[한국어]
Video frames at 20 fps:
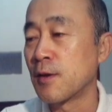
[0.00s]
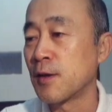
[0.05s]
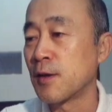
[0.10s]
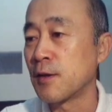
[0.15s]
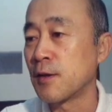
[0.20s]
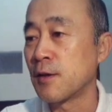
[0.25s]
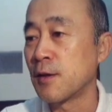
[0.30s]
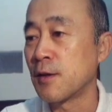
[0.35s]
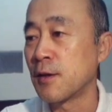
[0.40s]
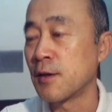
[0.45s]

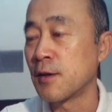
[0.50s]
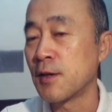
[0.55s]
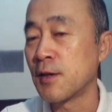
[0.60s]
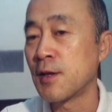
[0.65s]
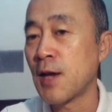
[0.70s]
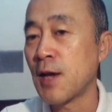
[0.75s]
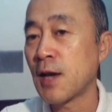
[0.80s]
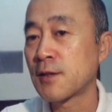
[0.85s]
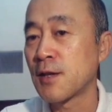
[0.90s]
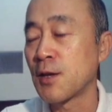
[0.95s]
이,
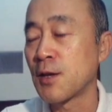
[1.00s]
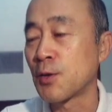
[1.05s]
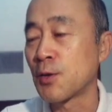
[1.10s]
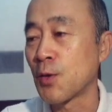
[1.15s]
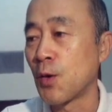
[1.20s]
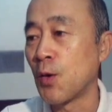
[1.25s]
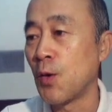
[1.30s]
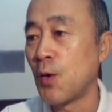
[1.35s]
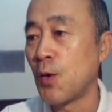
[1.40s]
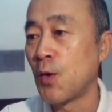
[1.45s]
이 학생이
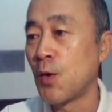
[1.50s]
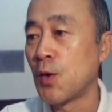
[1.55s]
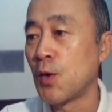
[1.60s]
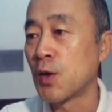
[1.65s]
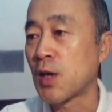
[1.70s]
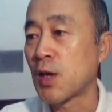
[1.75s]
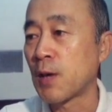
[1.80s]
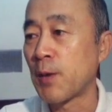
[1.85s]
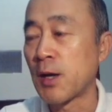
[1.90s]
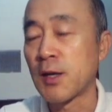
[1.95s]
또
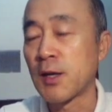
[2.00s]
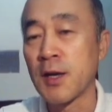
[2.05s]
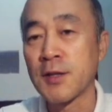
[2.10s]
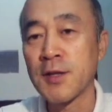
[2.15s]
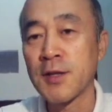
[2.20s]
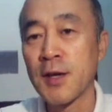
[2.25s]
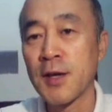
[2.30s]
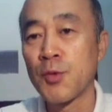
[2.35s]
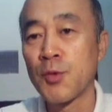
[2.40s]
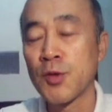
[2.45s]

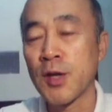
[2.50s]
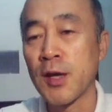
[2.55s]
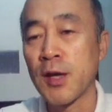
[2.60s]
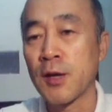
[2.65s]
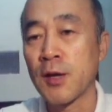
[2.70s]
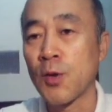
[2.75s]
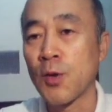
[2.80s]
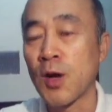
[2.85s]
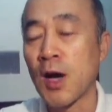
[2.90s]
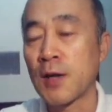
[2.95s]
개발경제학
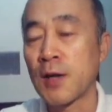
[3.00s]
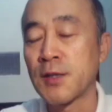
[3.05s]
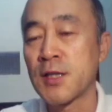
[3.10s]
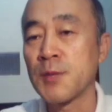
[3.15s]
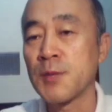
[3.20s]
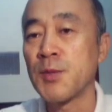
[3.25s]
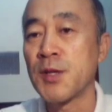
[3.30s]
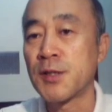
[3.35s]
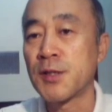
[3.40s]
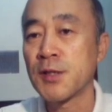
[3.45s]
분야에 또
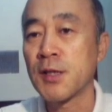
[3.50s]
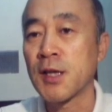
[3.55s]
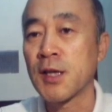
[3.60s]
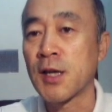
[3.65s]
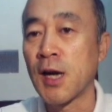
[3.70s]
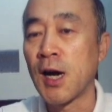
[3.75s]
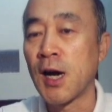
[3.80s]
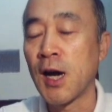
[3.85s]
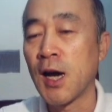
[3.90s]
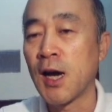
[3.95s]
관심이
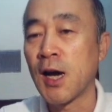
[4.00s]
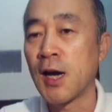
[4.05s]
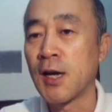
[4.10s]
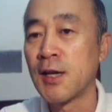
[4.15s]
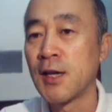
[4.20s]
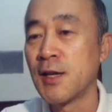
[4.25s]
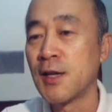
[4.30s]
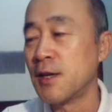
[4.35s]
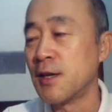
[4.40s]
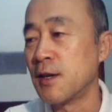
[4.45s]

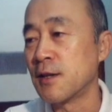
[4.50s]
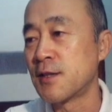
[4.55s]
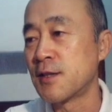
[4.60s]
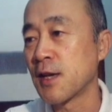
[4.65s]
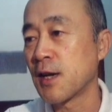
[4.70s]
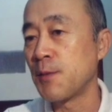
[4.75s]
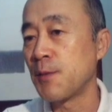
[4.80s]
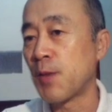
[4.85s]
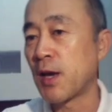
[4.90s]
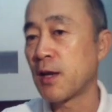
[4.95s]
있으니까 어,
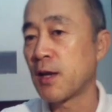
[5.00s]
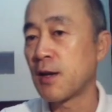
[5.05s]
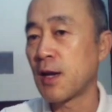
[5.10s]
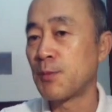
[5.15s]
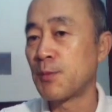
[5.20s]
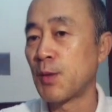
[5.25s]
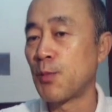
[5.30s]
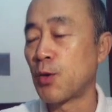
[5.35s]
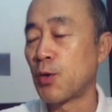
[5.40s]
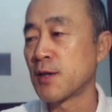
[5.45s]
제가 메일을
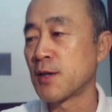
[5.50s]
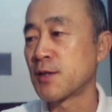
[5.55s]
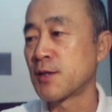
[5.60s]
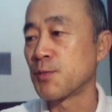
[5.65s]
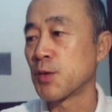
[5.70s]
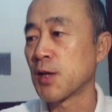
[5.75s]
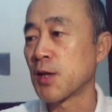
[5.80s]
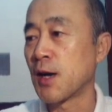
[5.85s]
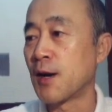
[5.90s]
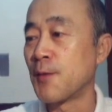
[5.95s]
한번
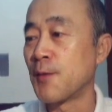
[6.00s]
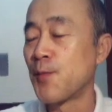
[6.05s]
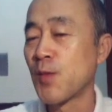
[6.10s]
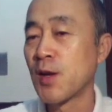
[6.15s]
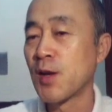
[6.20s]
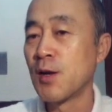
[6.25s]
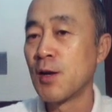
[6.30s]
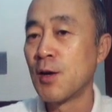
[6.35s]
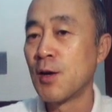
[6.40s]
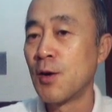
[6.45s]
보냈습니다.
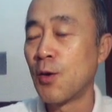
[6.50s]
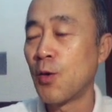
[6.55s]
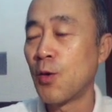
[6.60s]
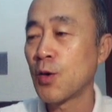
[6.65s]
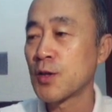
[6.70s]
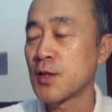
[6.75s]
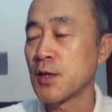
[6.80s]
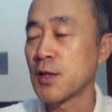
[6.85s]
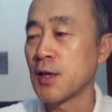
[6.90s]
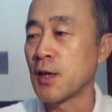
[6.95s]

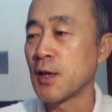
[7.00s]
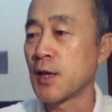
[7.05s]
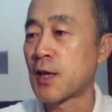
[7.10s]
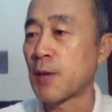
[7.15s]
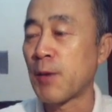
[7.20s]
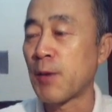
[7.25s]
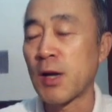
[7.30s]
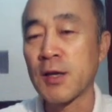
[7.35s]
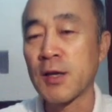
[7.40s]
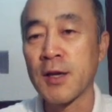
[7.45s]
혹시
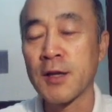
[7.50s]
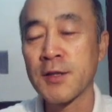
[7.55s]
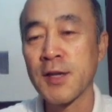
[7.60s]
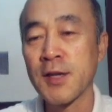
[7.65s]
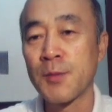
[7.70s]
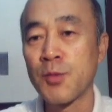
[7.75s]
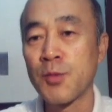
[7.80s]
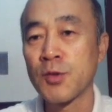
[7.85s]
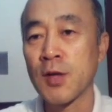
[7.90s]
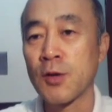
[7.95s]
개발
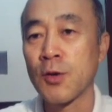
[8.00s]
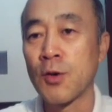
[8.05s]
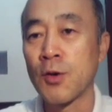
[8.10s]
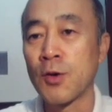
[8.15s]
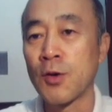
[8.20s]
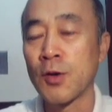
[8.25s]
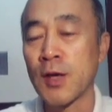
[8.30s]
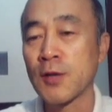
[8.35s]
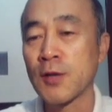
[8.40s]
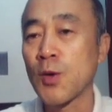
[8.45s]
경제학
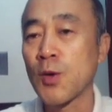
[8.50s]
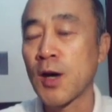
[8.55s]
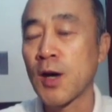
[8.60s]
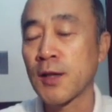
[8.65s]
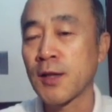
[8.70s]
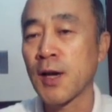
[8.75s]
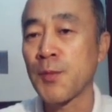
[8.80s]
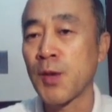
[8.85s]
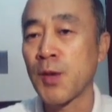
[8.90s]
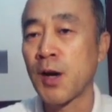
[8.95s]
분야로 계속
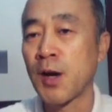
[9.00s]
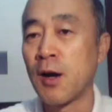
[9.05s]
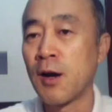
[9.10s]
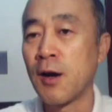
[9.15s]
간다면